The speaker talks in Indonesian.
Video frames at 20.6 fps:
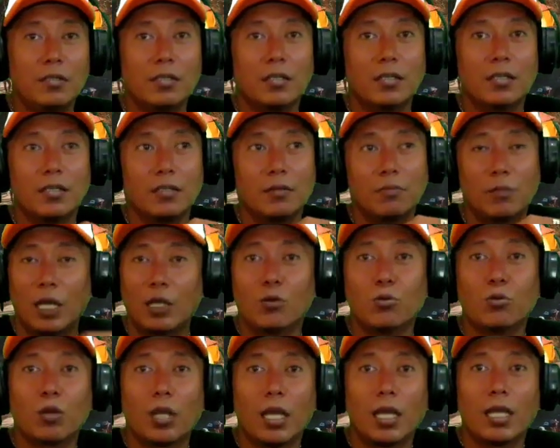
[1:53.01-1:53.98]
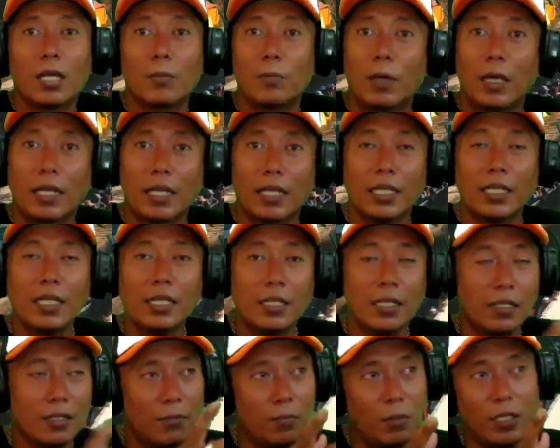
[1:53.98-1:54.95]
uh, Madura
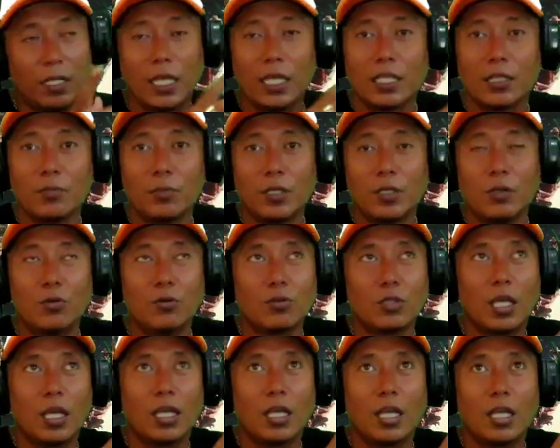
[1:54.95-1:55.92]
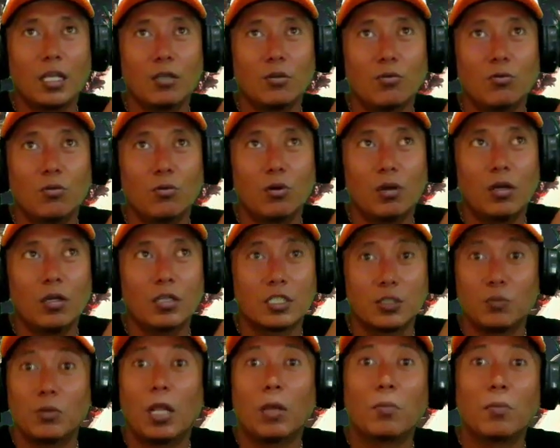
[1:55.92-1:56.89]
kemarin pada hari Minggu tanggal 19
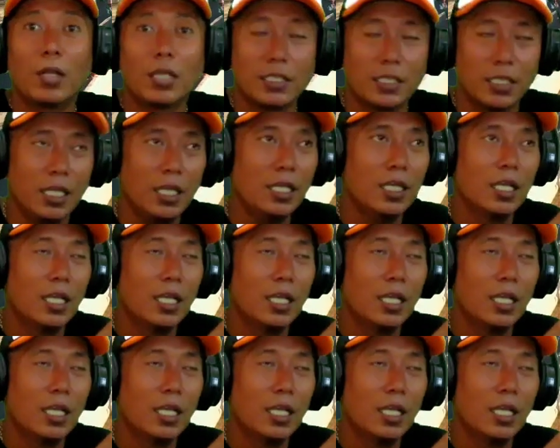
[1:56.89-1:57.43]
eh, ya